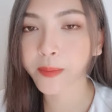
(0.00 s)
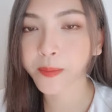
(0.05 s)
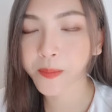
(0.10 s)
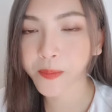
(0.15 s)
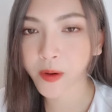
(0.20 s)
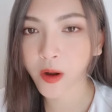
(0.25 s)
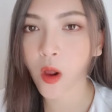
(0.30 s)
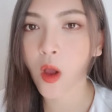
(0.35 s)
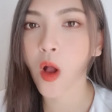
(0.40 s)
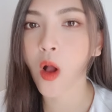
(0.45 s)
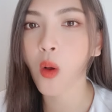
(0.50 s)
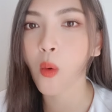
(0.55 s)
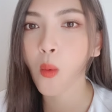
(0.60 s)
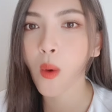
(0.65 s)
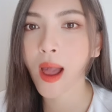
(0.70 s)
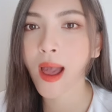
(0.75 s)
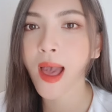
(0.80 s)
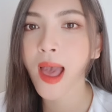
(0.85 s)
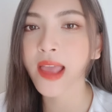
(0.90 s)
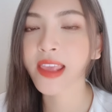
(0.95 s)
เพราะ
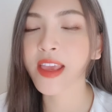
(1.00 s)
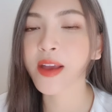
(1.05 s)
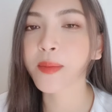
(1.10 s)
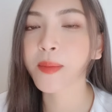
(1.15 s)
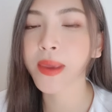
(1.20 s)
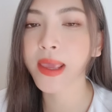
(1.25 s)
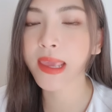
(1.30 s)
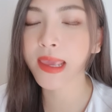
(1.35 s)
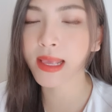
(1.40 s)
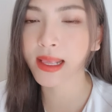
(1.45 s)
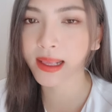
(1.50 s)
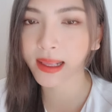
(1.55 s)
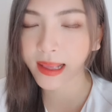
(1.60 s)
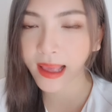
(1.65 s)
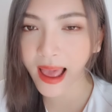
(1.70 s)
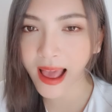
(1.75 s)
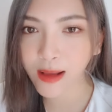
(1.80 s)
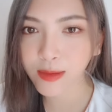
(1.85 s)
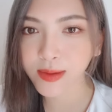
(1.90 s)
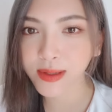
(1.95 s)
ว่ายังมีอีก
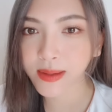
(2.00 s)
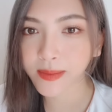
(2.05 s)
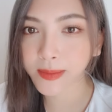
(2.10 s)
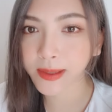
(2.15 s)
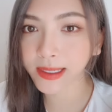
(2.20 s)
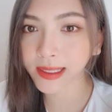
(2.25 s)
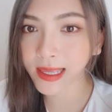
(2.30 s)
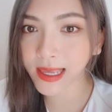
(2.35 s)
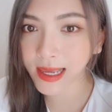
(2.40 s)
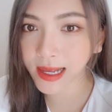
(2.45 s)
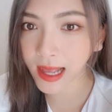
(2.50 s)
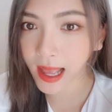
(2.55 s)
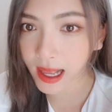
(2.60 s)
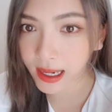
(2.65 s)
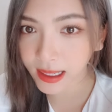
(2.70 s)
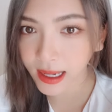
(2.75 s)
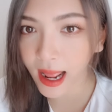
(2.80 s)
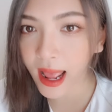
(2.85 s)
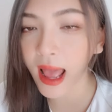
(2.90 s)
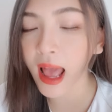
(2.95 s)
90 นาทีข้าง
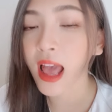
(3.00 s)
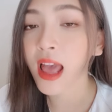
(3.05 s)
หน้า